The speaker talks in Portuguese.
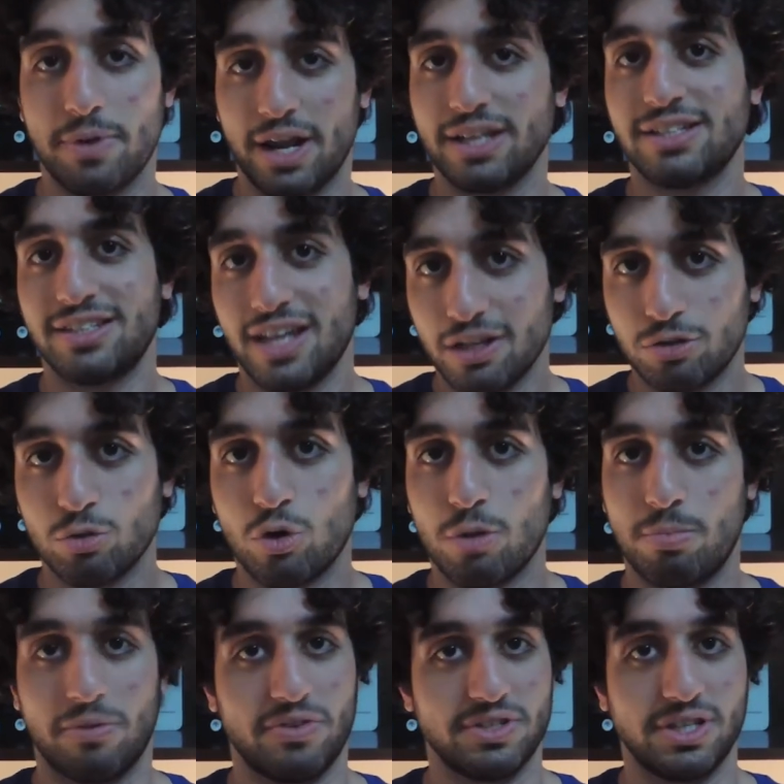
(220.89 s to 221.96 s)
para ser
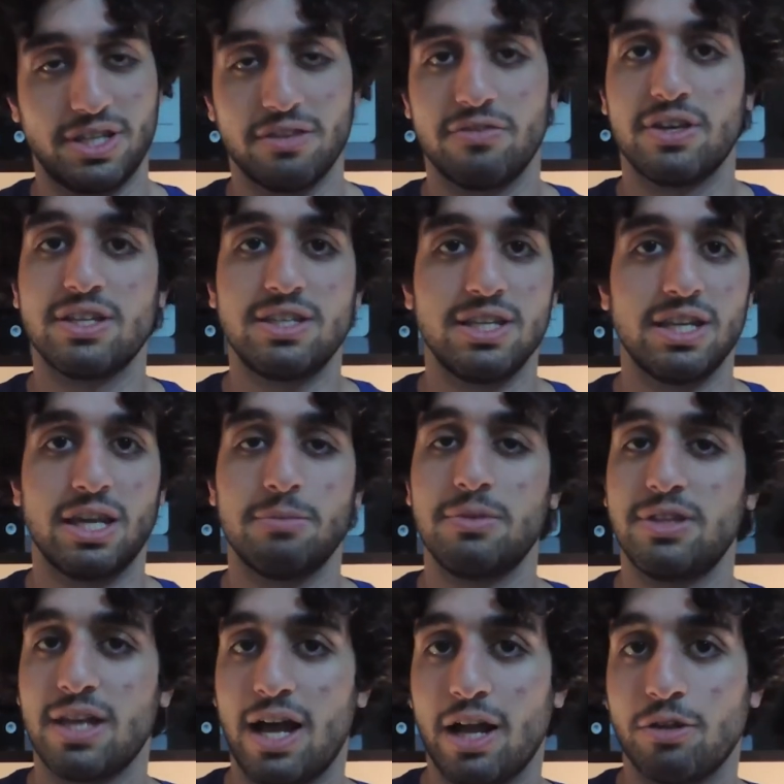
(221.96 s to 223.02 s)
ator, para fazer TV,
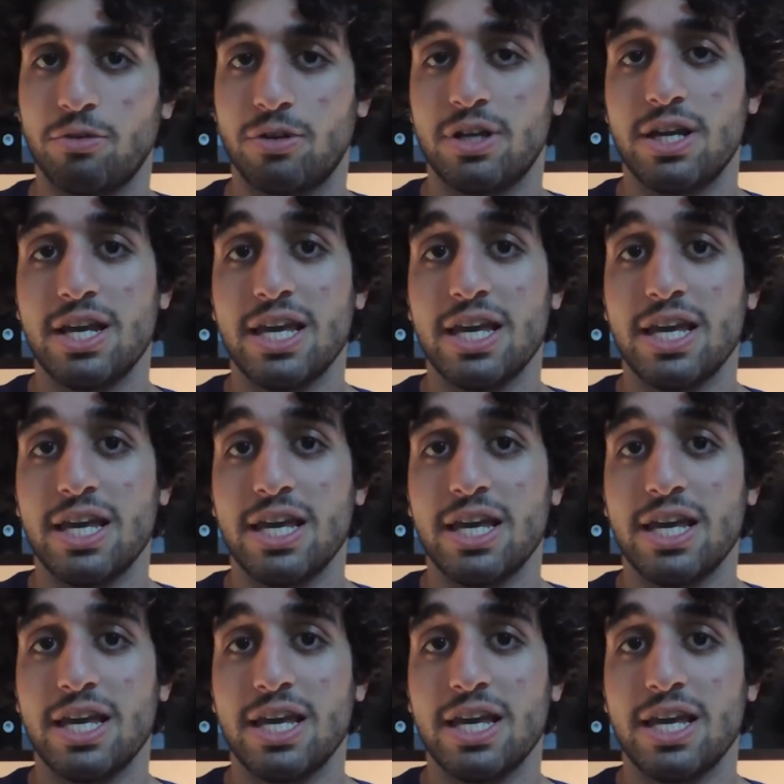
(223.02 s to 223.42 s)
cinema e teatro.